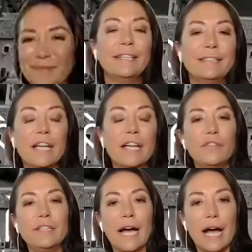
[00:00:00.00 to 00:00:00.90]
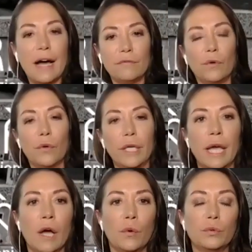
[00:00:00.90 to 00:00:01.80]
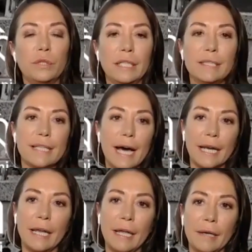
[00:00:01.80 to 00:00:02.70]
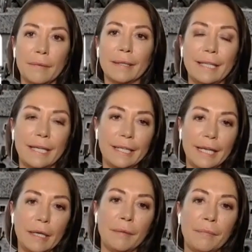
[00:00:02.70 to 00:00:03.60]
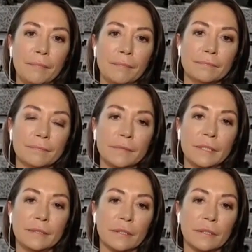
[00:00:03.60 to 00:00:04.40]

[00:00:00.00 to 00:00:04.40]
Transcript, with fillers: vantaggi vi dà a voi utilizzare eh, materie, mh, mhmm,